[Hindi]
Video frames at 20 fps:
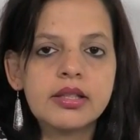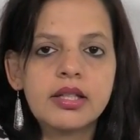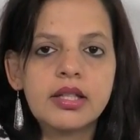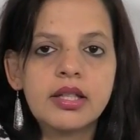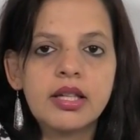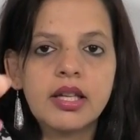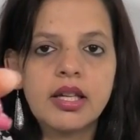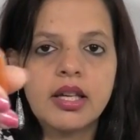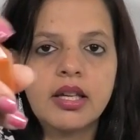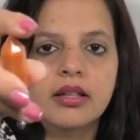थ्री
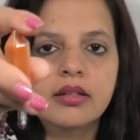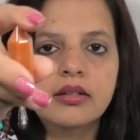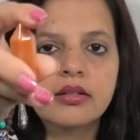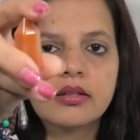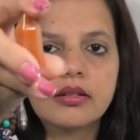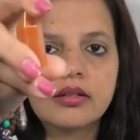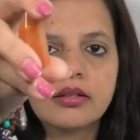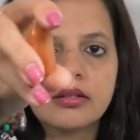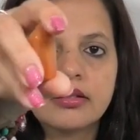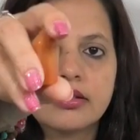ये है
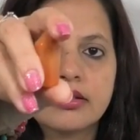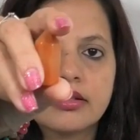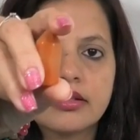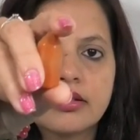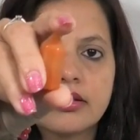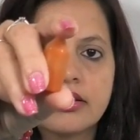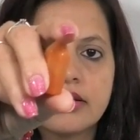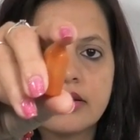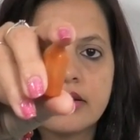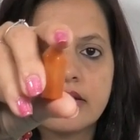
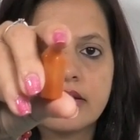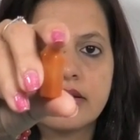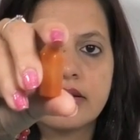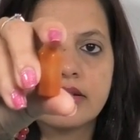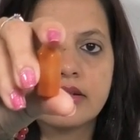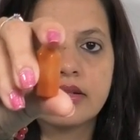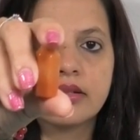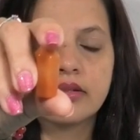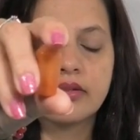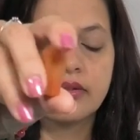
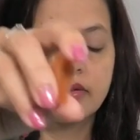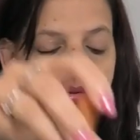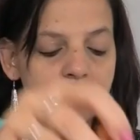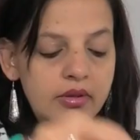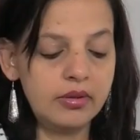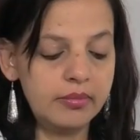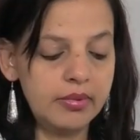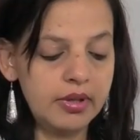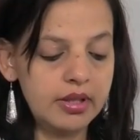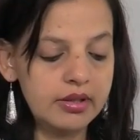
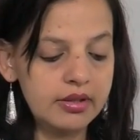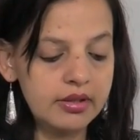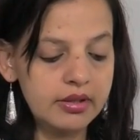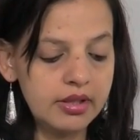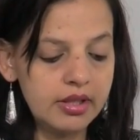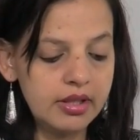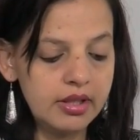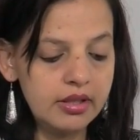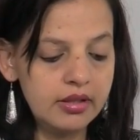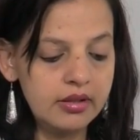सोलर प्रकाश
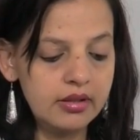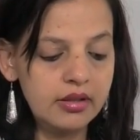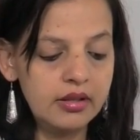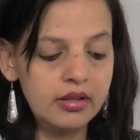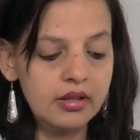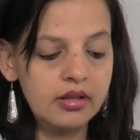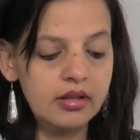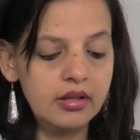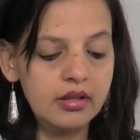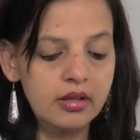के
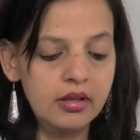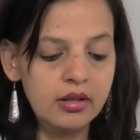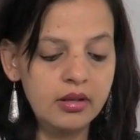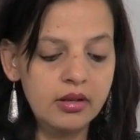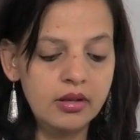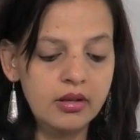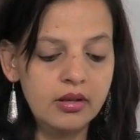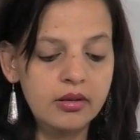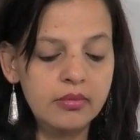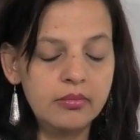
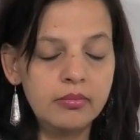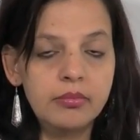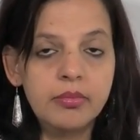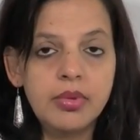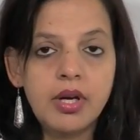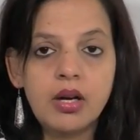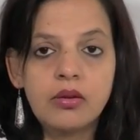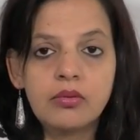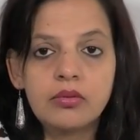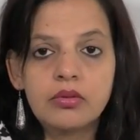लिए
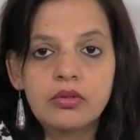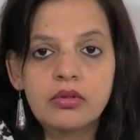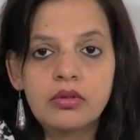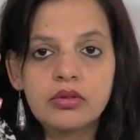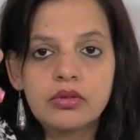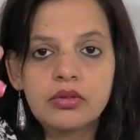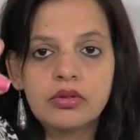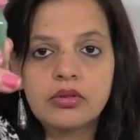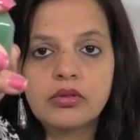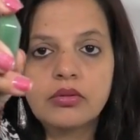ब्राउन
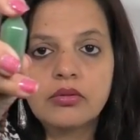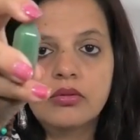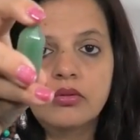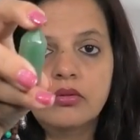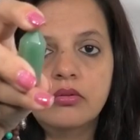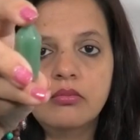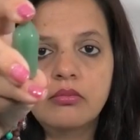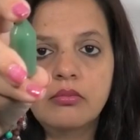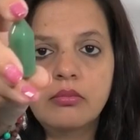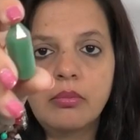स्टोन
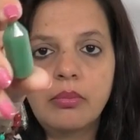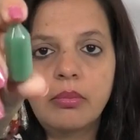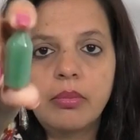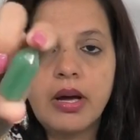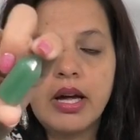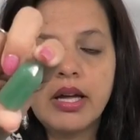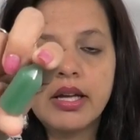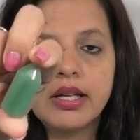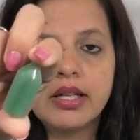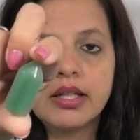
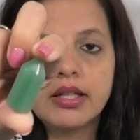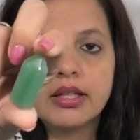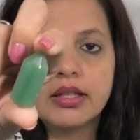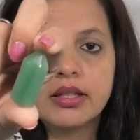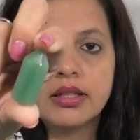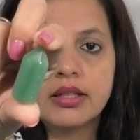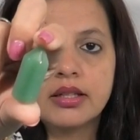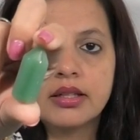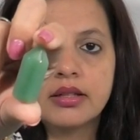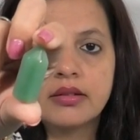पायल
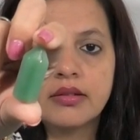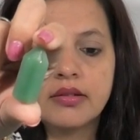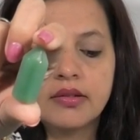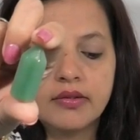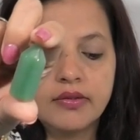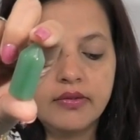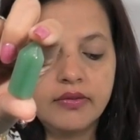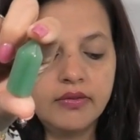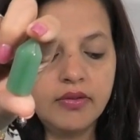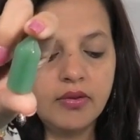
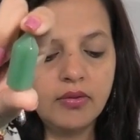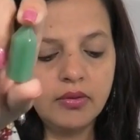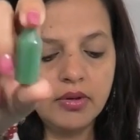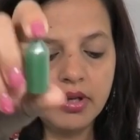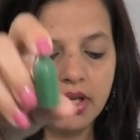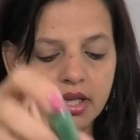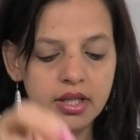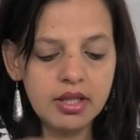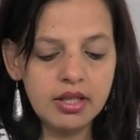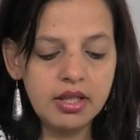फोर
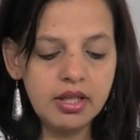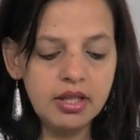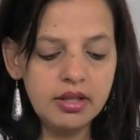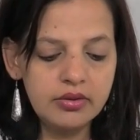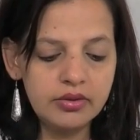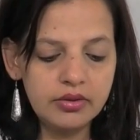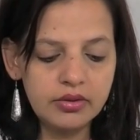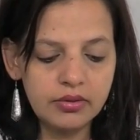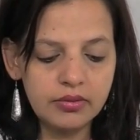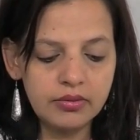है
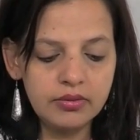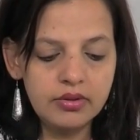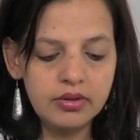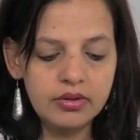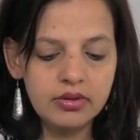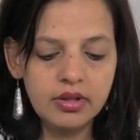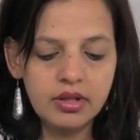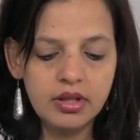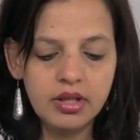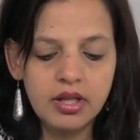ग्रीन स्टोन
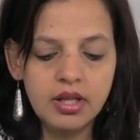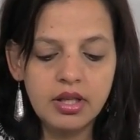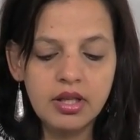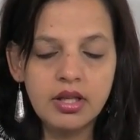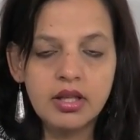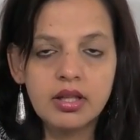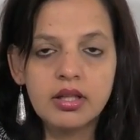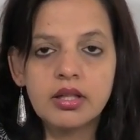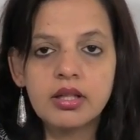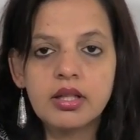
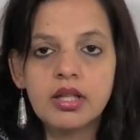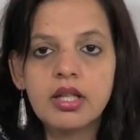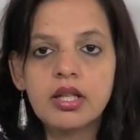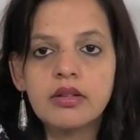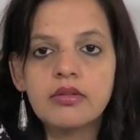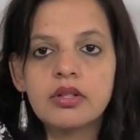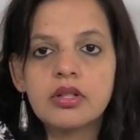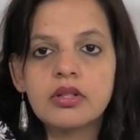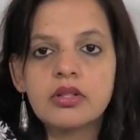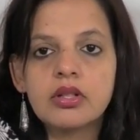ग्रीन
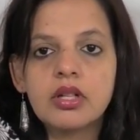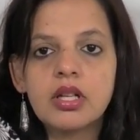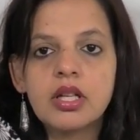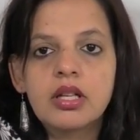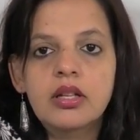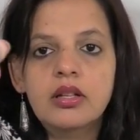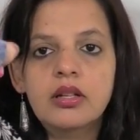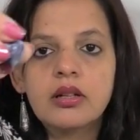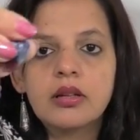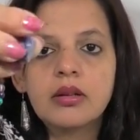
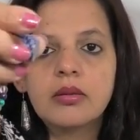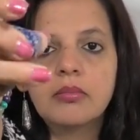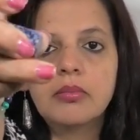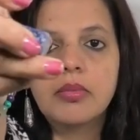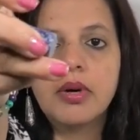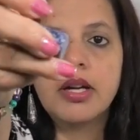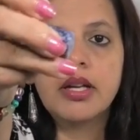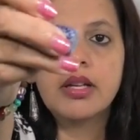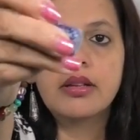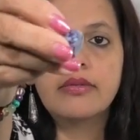एवेंचरीन
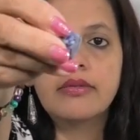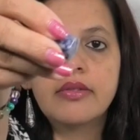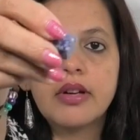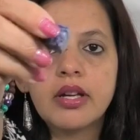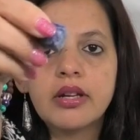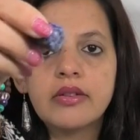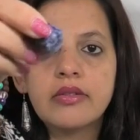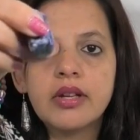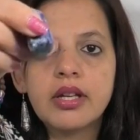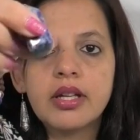पायल
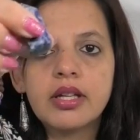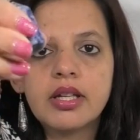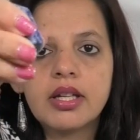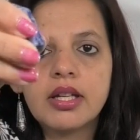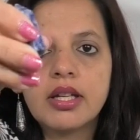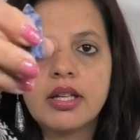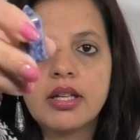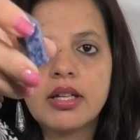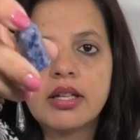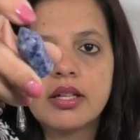फाइव है
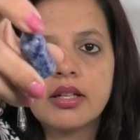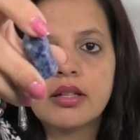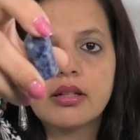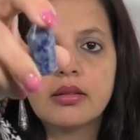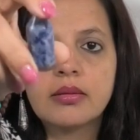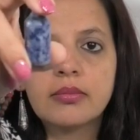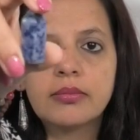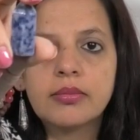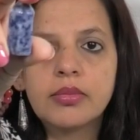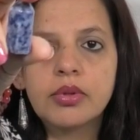ये
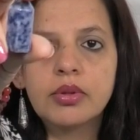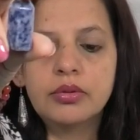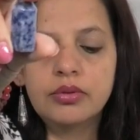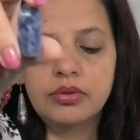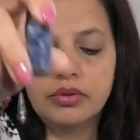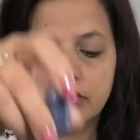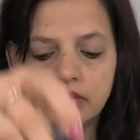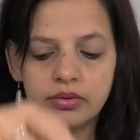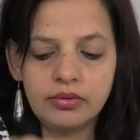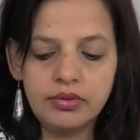ब्लू
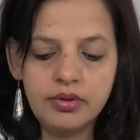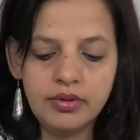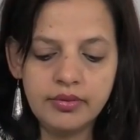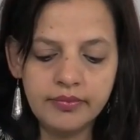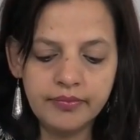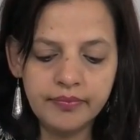स्टोन